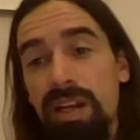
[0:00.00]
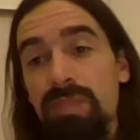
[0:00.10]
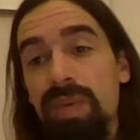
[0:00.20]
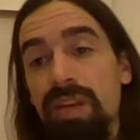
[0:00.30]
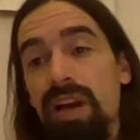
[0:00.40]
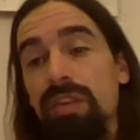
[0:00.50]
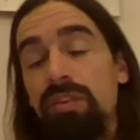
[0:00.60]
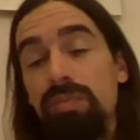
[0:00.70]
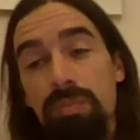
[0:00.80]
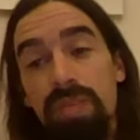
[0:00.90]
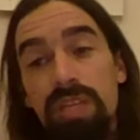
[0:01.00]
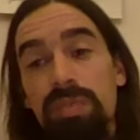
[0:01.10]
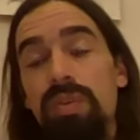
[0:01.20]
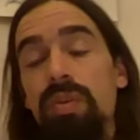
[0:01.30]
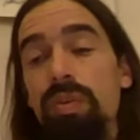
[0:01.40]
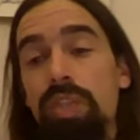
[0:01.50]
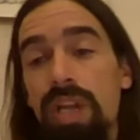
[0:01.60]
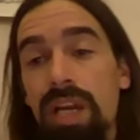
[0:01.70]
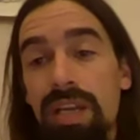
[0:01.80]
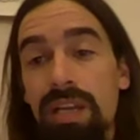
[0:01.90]
Also man kann mit der
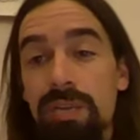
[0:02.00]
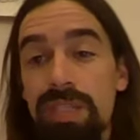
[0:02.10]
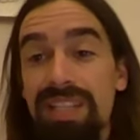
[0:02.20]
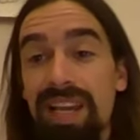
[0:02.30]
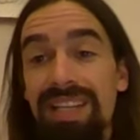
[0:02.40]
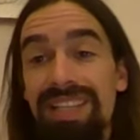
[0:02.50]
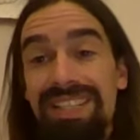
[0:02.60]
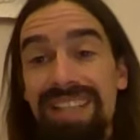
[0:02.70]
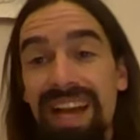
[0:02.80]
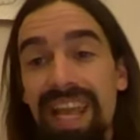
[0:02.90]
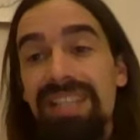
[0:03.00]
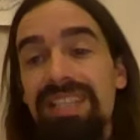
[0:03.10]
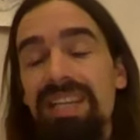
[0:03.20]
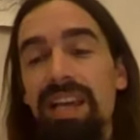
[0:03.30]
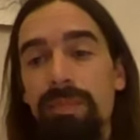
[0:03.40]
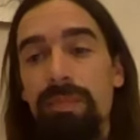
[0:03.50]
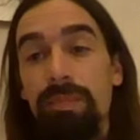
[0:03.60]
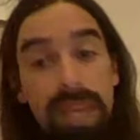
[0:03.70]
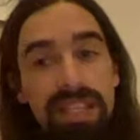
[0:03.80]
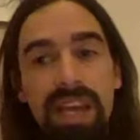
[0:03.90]
psychologischen Handanalyse seine Talente
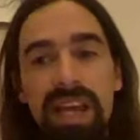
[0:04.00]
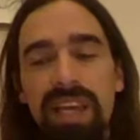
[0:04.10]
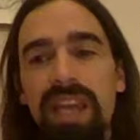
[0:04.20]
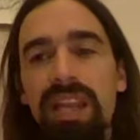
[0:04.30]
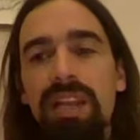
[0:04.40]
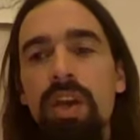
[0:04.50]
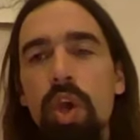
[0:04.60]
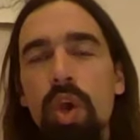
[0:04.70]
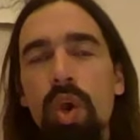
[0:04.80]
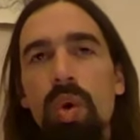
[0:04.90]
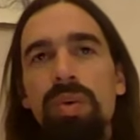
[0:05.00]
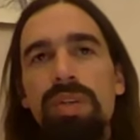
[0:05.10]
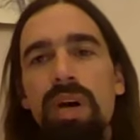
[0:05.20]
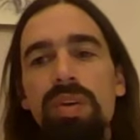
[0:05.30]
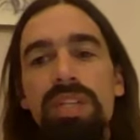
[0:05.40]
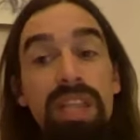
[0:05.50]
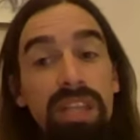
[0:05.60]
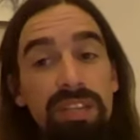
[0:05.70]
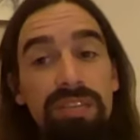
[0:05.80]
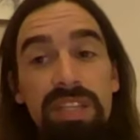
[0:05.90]
besser erkennen und auch Ideen
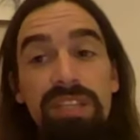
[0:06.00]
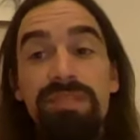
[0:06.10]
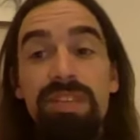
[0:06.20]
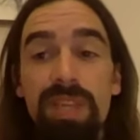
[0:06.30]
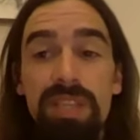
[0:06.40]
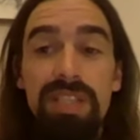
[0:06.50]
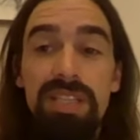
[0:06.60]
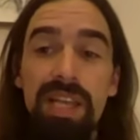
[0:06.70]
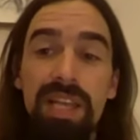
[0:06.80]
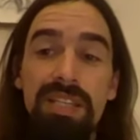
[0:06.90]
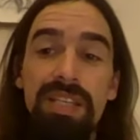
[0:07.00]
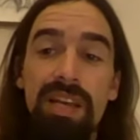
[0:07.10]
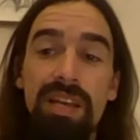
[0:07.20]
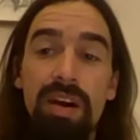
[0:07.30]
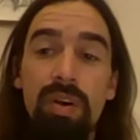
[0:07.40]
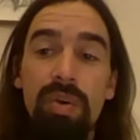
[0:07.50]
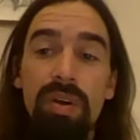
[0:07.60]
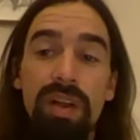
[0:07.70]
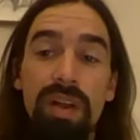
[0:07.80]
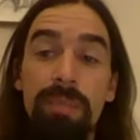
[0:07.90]
entwickeln, wie man diese Talente dann
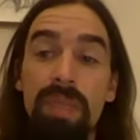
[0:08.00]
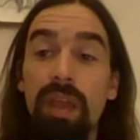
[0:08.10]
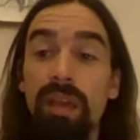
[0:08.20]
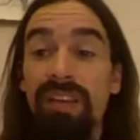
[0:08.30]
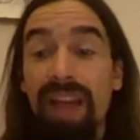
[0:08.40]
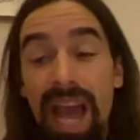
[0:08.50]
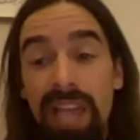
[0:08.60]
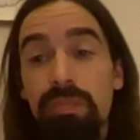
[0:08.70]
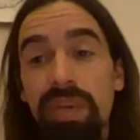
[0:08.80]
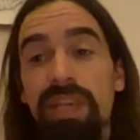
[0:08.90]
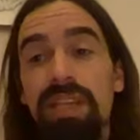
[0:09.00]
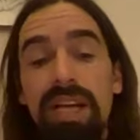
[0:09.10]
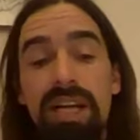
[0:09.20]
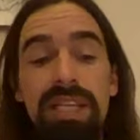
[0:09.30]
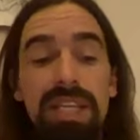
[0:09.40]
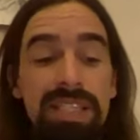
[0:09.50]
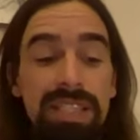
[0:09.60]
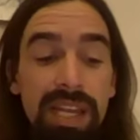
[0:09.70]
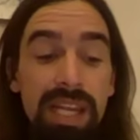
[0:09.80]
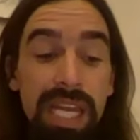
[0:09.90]
auch ähm, einbringen kann in
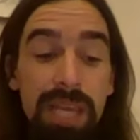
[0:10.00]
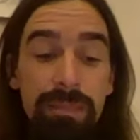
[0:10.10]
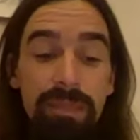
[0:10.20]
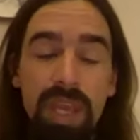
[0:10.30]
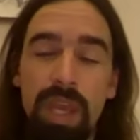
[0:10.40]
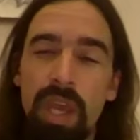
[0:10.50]
sein Leben.